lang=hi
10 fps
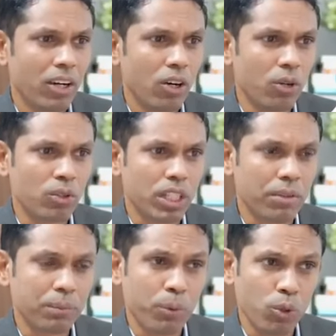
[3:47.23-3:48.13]
और उसके
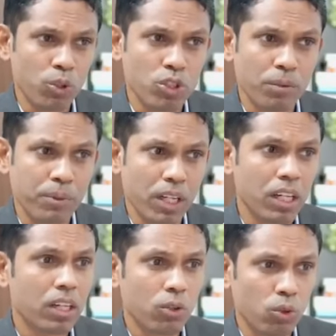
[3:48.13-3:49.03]
बाद फोटोशॉप का
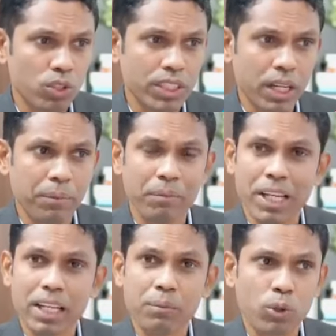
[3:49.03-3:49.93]
कोर्स यहाँ पे
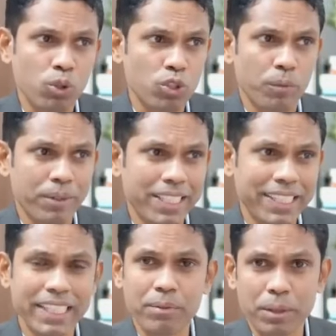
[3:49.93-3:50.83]
मिलेगा फोटोशॉप भी
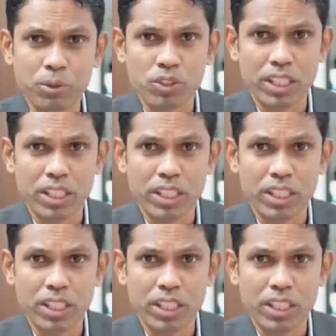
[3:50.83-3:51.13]
डिटेल में आपको